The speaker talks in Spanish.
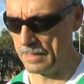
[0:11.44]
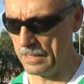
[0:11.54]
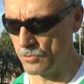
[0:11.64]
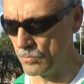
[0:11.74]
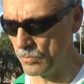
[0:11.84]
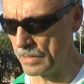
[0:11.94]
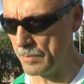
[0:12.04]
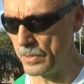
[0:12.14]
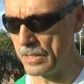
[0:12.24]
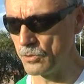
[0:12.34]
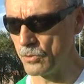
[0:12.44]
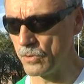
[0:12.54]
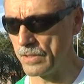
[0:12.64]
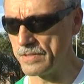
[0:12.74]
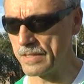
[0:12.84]
Es un
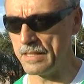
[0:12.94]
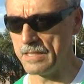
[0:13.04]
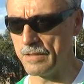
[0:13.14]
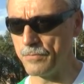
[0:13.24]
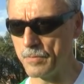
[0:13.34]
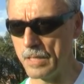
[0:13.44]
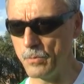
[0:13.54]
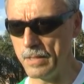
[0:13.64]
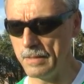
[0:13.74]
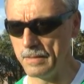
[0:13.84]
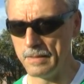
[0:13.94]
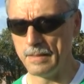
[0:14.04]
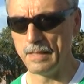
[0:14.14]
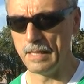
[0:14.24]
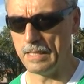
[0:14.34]
campeonato que se realiza en forma anual,
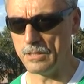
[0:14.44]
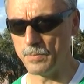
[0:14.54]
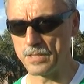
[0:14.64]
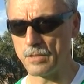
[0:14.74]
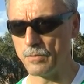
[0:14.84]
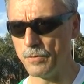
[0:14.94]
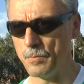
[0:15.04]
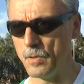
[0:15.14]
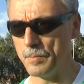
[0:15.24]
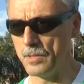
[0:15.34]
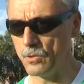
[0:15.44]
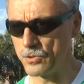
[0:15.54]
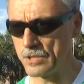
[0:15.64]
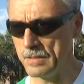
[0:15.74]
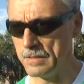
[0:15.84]
el año pasado fuimos a
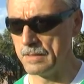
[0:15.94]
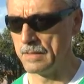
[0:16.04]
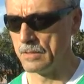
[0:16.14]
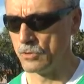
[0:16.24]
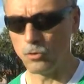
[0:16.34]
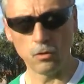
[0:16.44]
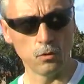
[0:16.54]
Mendoza, todo el